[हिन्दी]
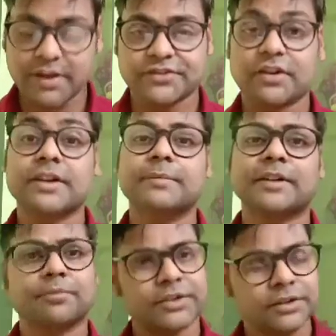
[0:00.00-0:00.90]
स्टडी
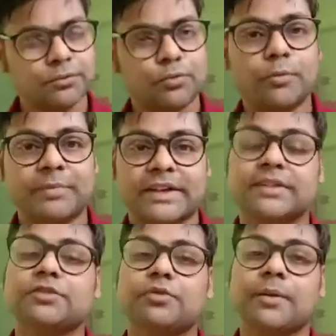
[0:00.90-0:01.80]
मतलब कि वो
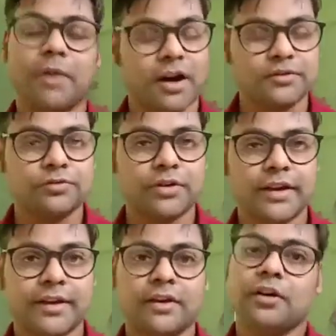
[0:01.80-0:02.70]
व्यक्ति जो है बहादुर
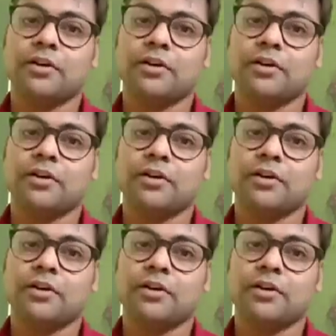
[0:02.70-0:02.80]
है